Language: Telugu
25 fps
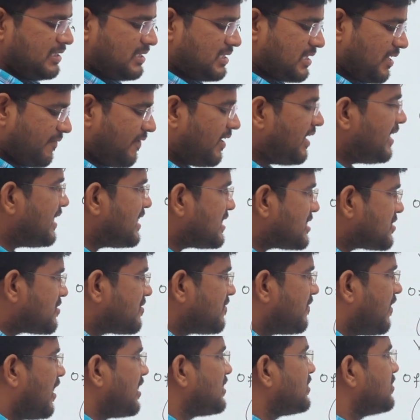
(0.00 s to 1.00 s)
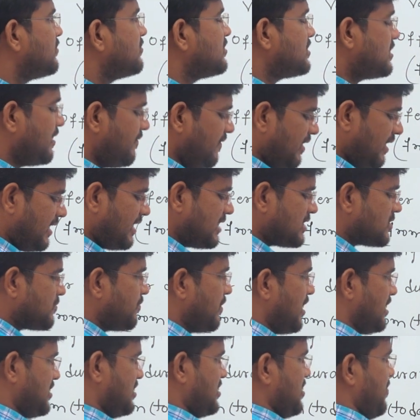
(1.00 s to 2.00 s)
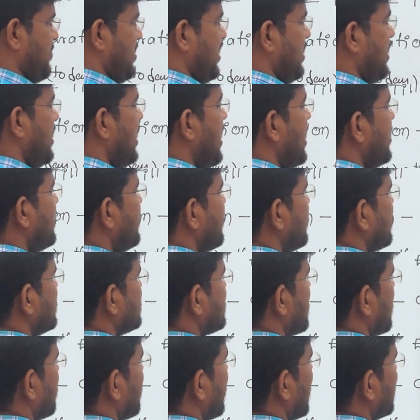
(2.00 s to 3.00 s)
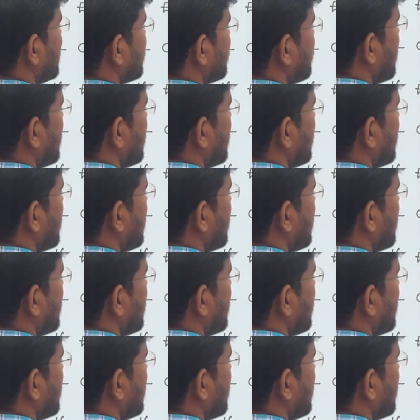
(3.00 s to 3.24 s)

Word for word: సెవెన్ డేస్ వా సెవెన్ డేస్ మాత్రమే ఏడు రోజుల పాటు